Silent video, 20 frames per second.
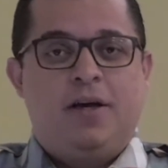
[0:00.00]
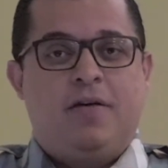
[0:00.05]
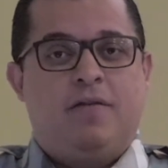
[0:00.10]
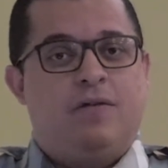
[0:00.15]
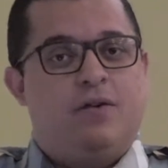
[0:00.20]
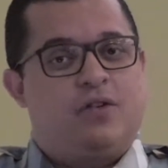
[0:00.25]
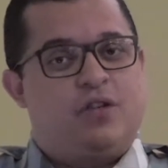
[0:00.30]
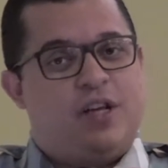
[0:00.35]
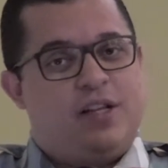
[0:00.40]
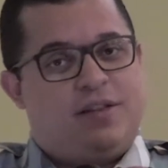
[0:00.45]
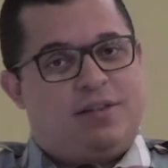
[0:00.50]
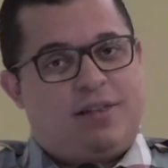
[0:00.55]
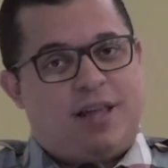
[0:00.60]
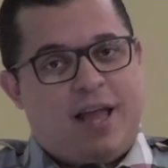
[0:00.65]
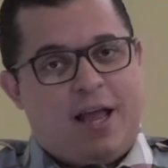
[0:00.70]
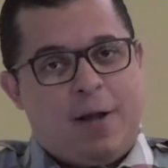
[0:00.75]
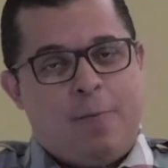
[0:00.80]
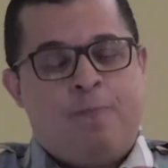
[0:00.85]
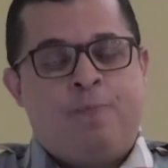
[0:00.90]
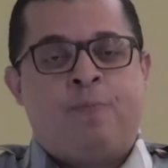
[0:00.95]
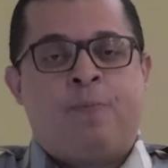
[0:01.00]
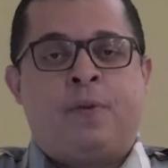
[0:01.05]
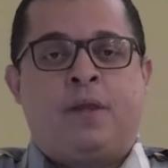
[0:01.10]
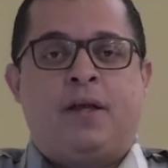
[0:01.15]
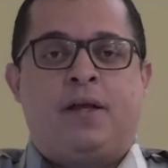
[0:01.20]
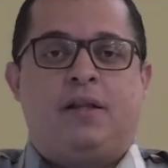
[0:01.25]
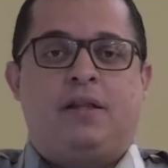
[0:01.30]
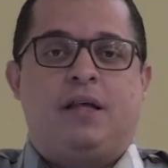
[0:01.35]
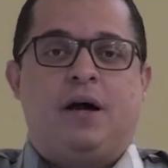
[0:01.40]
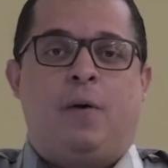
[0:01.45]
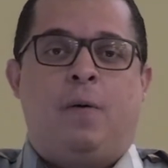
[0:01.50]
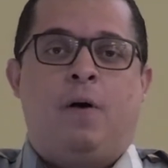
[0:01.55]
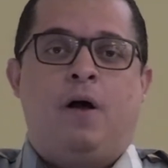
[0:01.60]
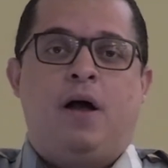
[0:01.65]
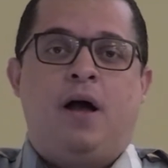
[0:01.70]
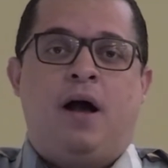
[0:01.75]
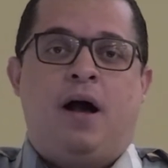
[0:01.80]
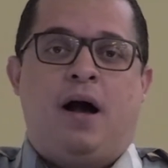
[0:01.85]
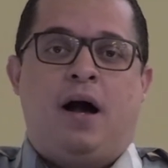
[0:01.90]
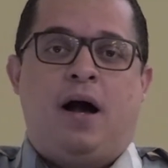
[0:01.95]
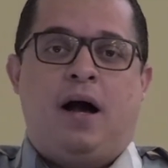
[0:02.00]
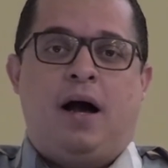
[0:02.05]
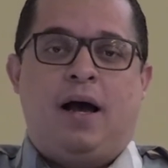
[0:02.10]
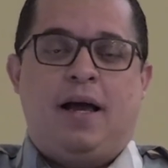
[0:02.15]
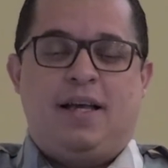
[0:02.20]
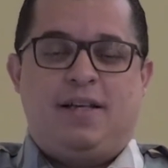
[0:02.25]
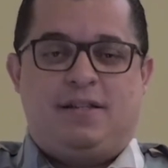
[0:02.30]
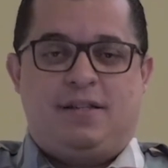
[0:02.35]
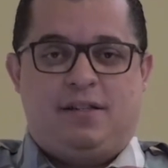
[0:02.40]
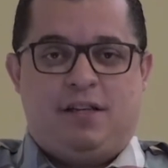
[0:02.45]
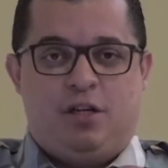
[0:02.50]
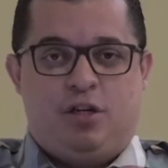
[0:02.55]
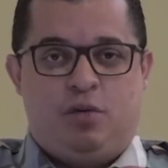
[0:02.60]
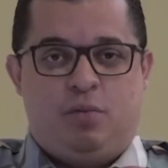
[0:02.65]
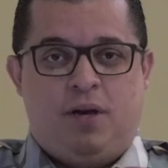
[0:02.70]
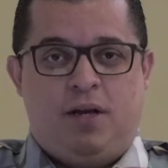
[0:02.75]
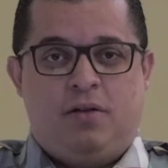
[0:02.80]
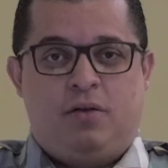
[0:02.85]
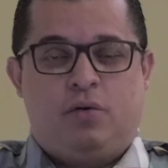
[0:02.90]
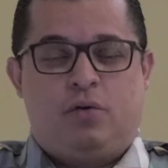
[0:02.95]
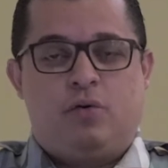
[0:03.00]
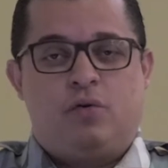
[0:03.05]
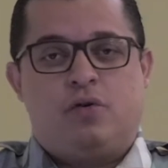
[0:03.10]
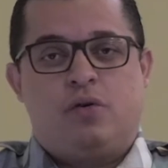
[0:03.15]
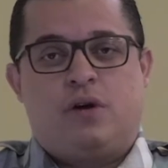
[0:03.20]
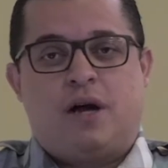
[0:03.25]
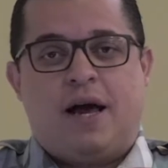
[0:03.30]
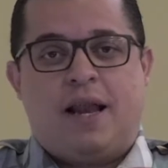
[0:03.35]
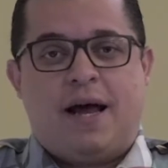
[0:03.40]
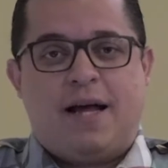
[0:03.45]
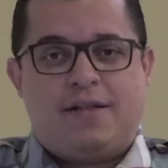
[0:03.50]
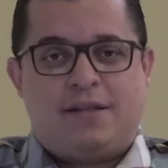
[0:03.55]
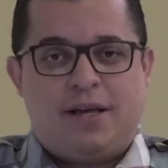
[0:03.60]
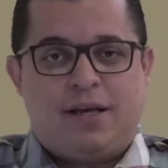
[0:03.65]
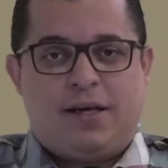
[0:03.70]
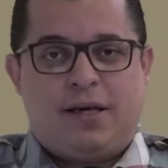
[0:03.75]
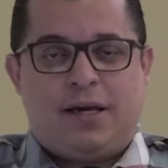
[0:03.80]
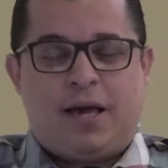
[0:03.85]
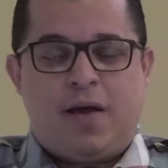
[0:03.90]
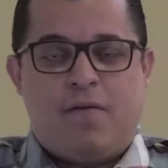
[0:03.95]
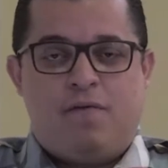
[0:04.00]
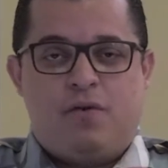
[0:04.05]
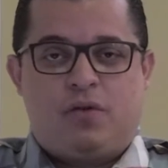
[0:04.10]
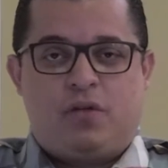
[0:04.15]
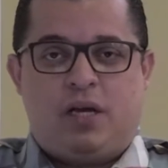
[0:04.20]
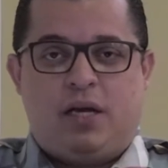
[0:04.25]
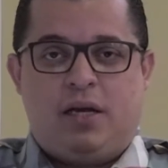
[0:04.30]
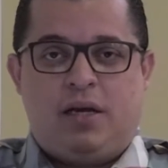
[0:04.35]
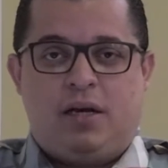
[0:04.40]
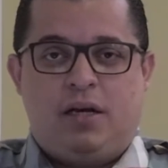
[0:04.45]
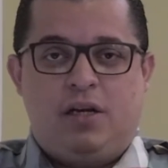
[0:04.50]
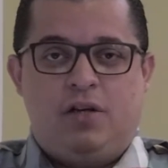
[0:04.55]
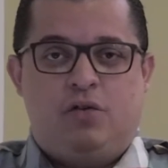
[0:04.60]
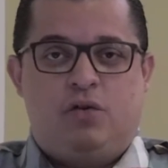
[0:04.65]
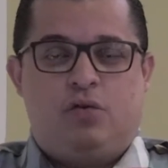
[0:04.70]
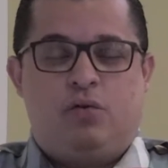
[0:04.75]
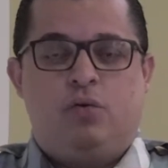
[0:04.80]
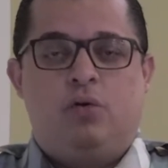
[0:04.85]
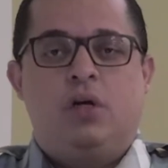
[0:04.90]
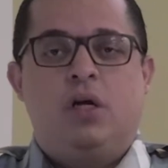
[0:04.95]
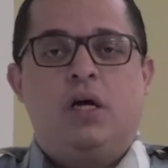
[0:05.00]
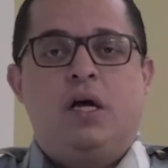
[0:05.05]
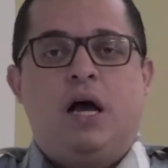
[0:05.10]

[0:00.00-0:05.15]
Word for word: Você tem, então, ah, esse entendimento que o seu caráter, quem você é em Cristo,